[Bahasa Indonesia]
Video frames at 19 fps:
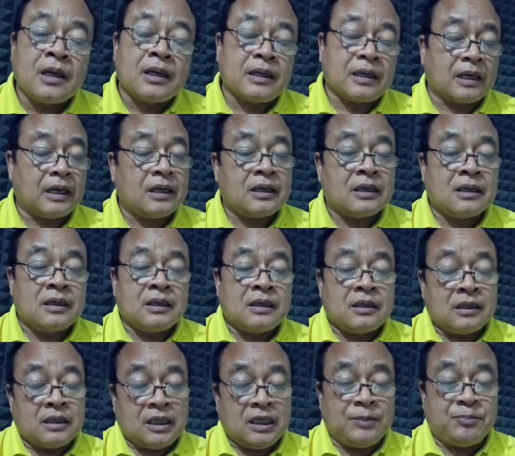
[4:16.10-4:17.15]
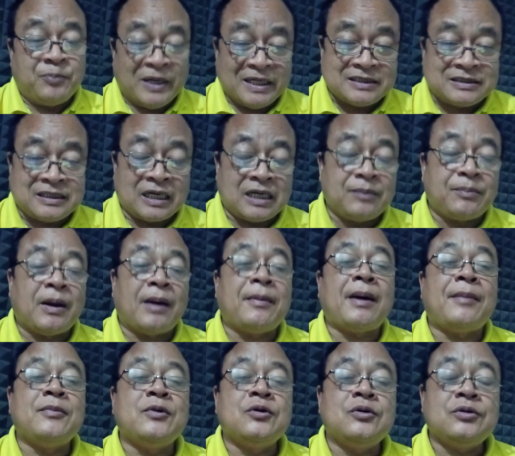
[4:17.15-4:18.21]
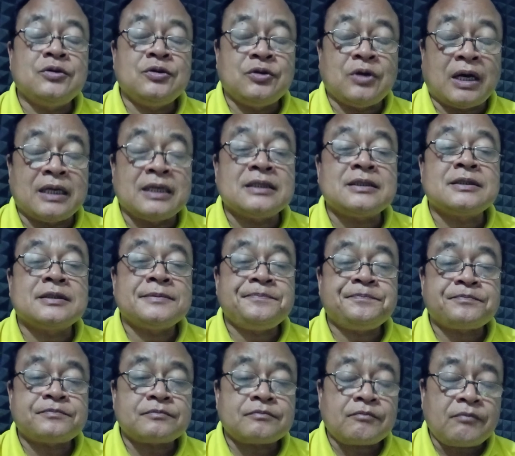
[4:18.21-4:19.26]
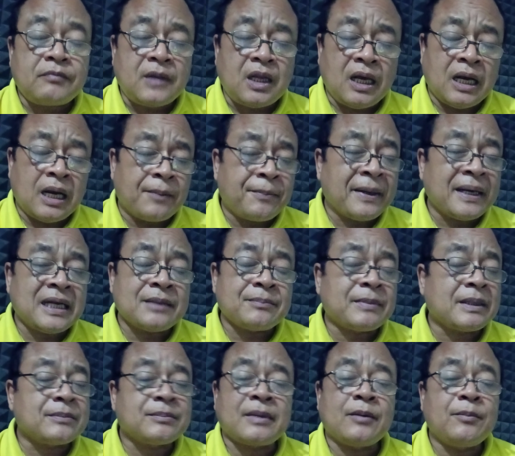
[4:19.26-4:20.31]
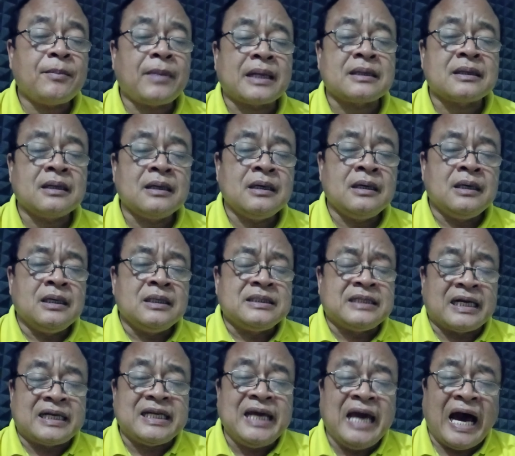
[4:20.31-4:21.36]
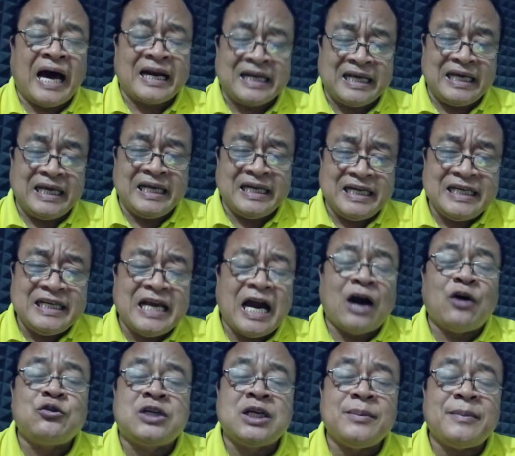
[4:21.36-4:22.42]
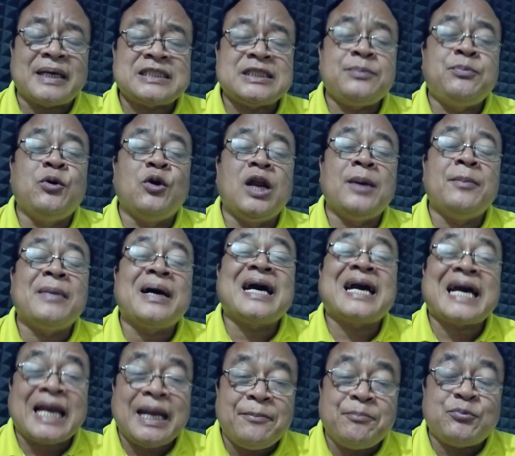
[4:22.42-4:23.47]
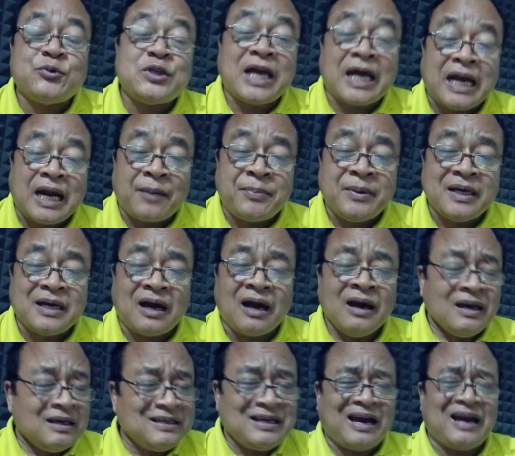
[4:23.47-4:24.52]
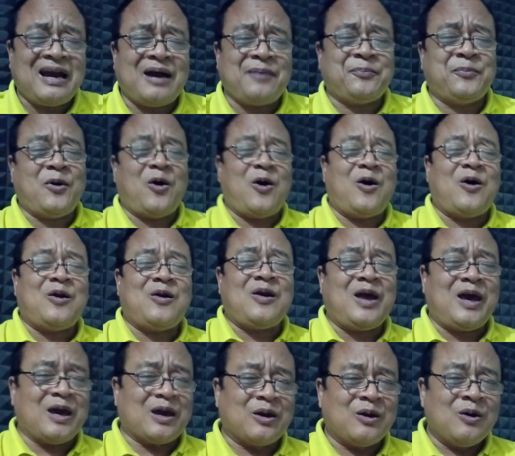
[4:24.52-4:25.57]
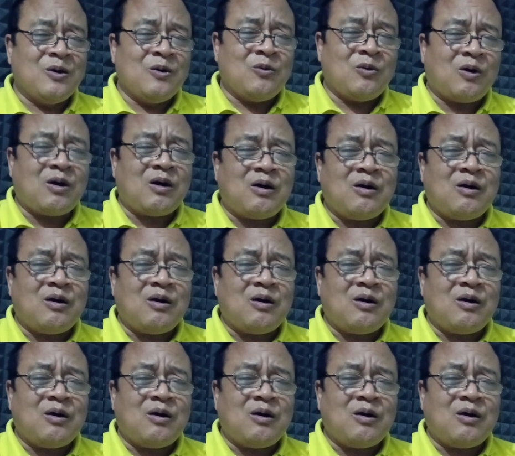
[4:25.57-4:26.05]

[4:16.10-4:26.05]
Ya. Iblis jadi bapamu, Yohanes 8 ayat 44. Jadi hari ini Yahudi masih boleh mengklaim punya nabi enggak? Ya enggak boleh. Wong